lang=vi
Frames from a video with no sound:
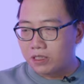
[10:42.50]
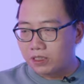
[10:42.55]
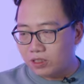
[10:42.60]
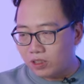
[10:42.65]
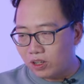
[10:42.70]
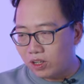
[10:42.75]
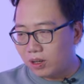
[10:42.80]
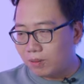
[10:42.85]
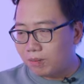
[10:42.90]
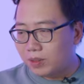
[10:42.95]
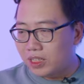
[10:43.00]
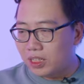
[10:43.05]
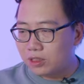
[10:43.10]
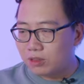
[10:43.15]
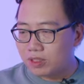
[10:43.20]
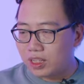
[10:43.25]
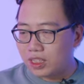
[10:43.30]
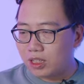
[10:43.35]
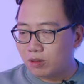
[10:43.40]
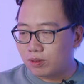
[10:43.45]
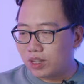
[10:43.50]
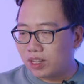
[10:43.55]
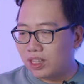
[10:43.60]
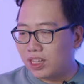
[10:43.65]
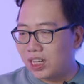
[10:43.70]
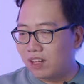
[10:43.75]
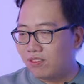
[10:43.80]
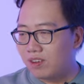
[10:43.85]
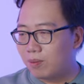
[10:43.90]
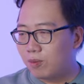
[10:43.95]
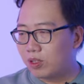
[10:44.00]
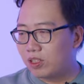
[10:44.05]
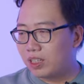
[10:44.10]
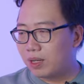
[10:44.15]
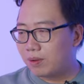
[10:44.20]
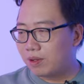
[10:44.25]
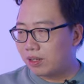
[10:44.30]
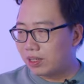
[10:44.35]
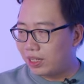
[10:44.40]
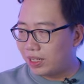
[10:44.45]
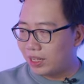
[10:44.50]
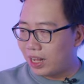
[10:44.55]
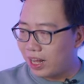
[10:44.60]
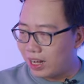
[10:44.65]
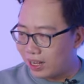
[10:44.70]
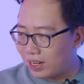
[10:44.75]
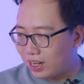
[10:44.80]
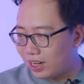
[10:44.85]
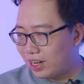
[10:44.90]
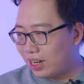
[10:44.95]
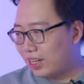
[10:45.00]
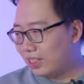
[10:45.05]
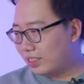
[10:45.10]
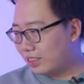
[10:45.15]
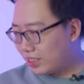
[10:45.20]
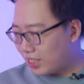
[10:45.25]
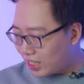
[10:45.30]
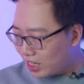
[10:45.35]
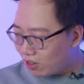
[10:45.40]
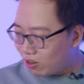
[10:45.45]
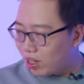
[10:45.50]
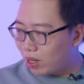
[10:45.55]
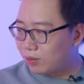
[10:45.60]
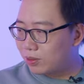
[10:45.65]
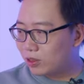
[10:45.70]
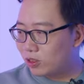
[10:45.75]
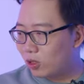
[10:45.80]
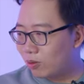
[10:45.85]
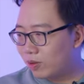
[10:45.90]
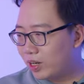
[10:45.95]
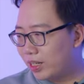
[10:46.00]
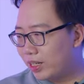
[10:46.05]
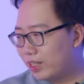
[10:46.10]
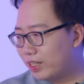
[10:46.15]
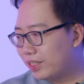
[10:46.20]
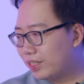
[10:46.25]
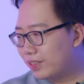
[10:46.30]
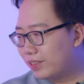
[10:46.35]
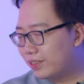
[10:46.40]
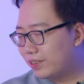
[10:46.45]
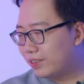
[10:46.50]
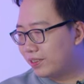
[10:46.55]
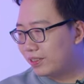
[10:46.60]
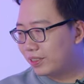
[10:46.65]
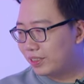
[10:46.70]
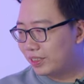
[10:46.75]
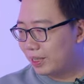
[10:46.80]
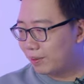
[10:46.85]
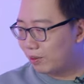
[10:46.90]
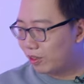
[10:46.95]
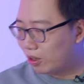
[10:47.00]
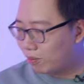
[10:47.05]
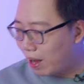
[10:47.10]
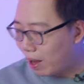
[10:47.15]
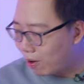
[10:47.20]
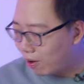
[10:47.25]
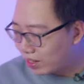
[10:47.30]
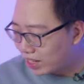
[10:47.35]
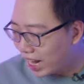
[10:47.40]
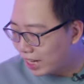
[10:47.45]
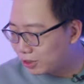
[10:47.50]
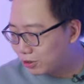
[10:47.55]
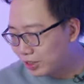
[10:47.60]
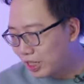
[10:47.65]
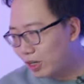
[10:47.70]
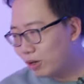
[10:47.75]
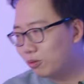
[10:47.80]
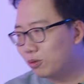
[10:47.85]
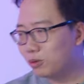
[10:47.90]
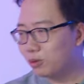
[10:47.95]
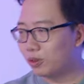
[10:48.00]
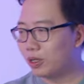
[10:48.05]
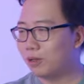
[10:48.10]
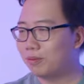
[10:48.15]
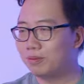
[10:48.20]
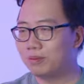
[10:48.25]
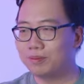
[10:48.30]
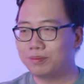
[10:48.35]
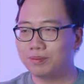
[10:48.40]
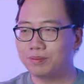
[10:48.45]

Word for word: rồi bây giờ chúng ta đầu tiên đến với một tựa game cực kỳ nặng là Shadow of the Tomb Raider xem nó có báo ở cạc chúng ta không đủ không